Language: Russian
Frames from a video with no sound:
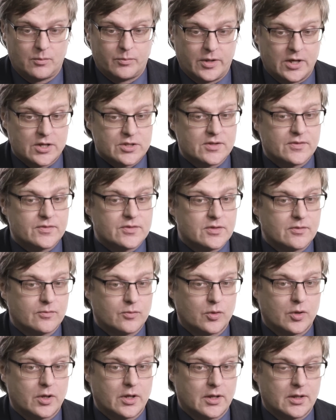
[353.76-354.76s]
Прежде
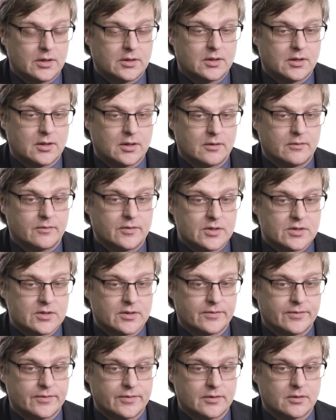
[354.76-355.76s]
всего, это
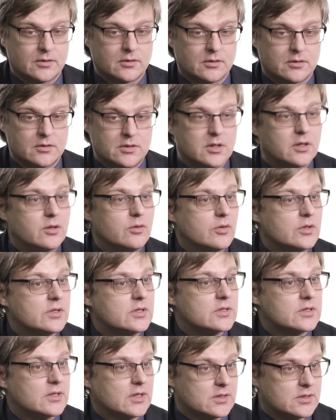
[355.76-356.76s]
вызов
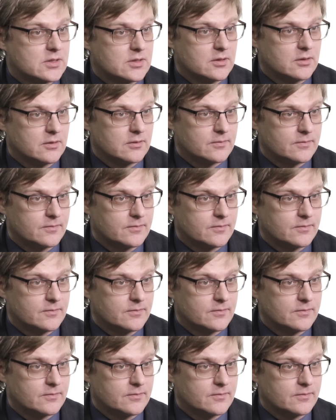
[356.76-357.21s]
секьюритизации.